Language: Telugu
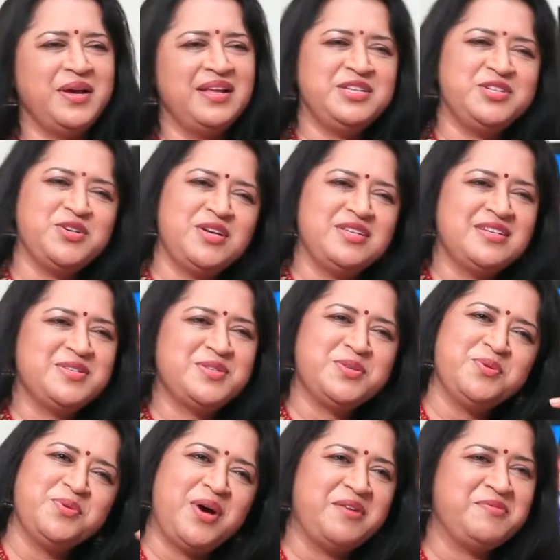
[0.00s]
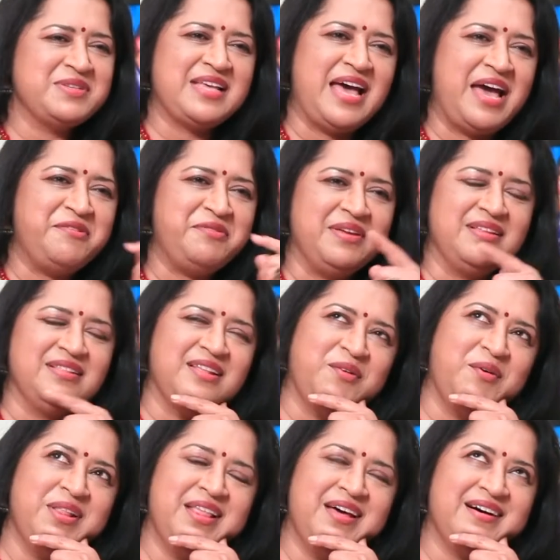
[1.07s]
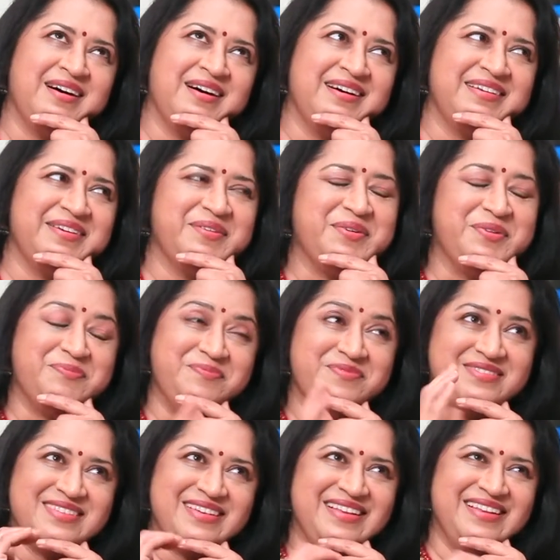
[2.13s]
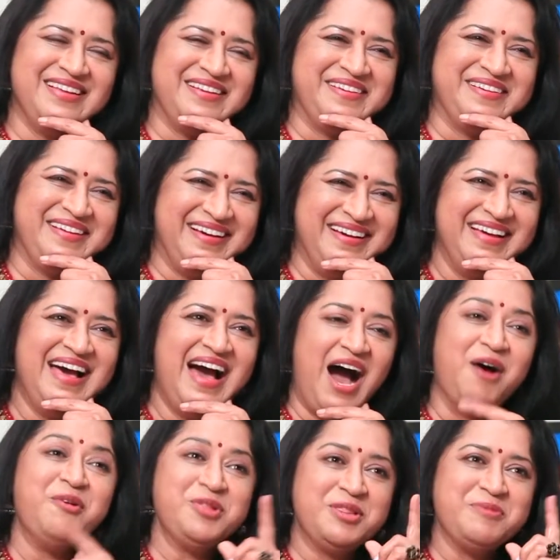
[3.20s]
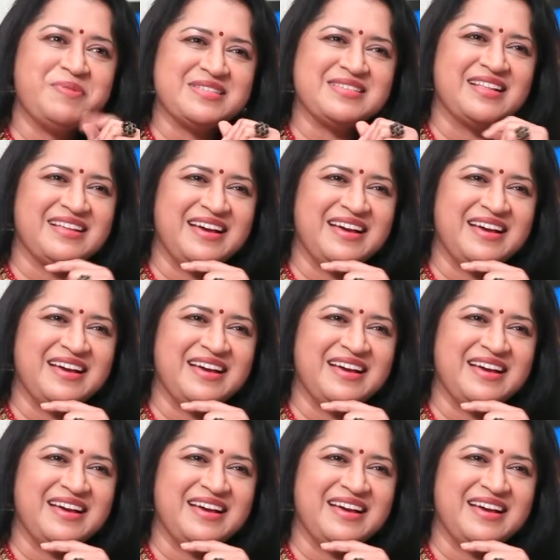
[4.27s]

ఎంజాయ్ చేస్తూ ఐ వాజ్ హ్యావింగ్ తర్వాత సీనియర్ ఆహుతి ప్రసాద్